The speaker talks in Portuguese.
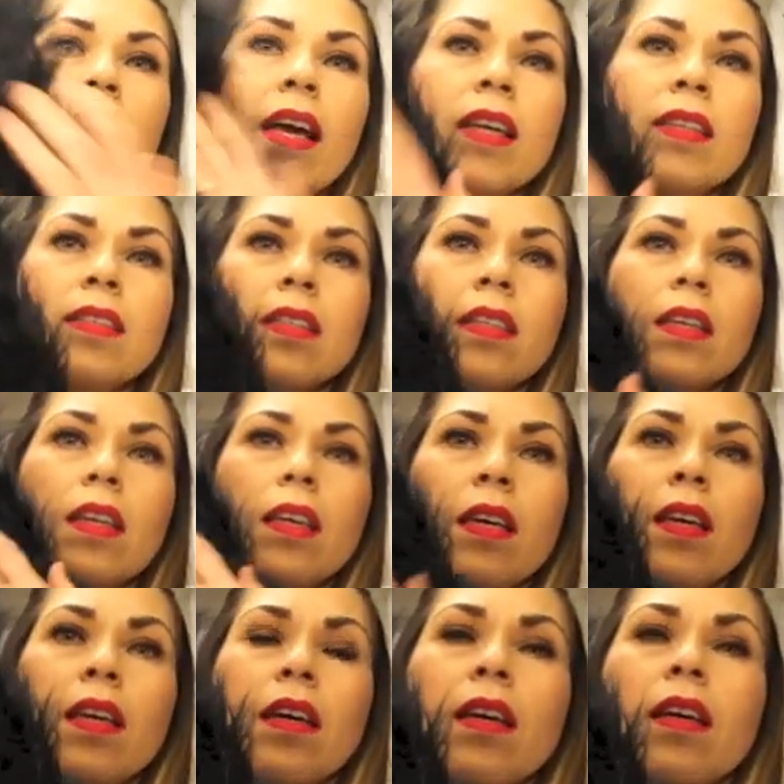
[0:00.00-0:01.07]
essa
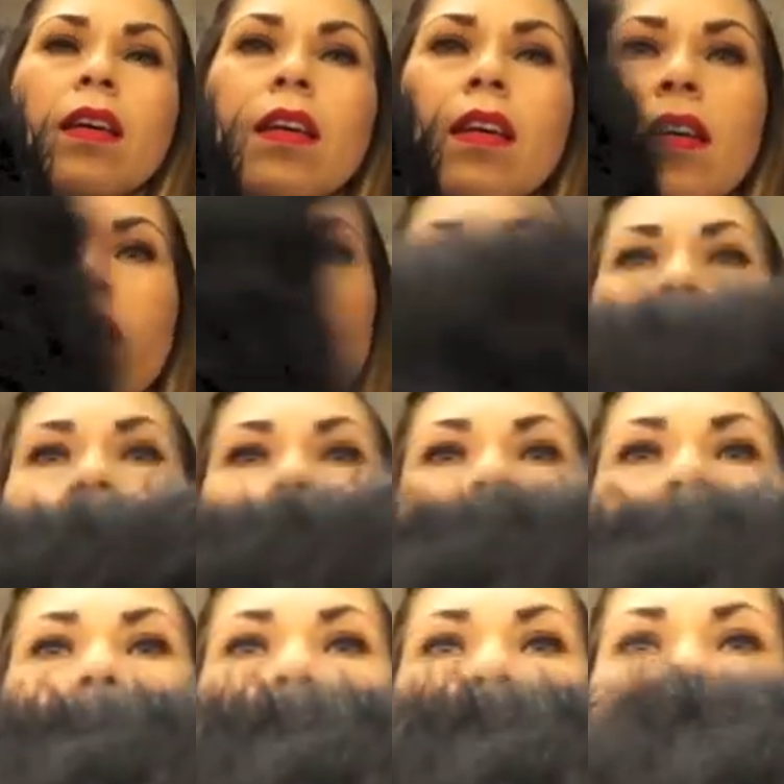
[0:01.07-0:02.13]
aqui. Olha
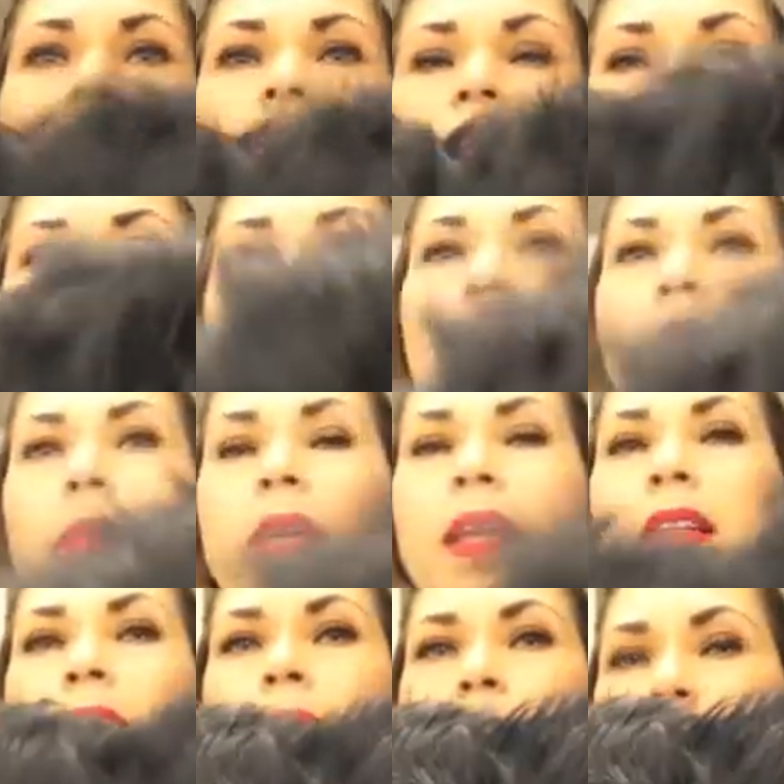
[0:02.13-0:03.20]
que linda.
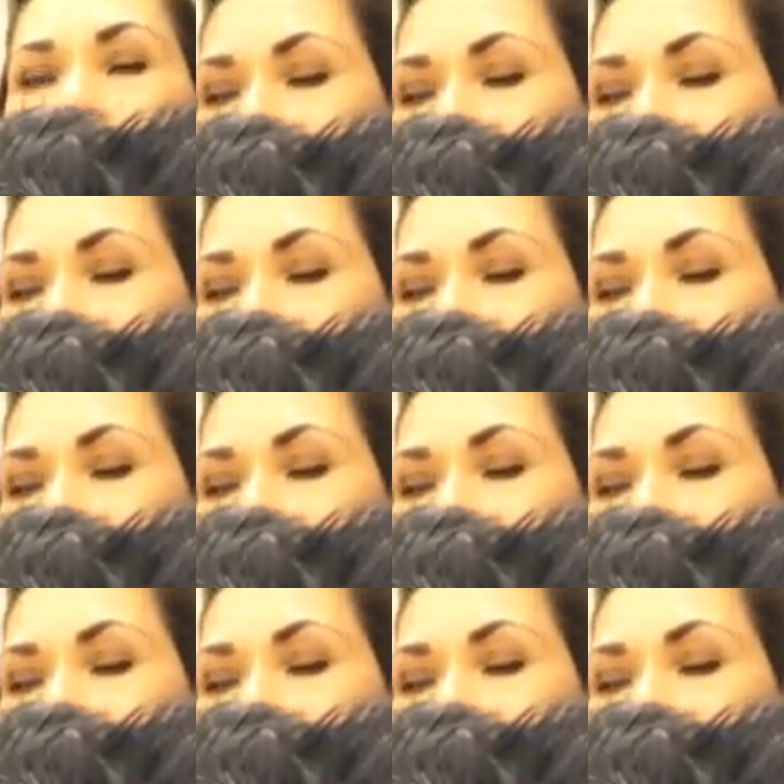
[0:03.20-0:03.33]
Preta.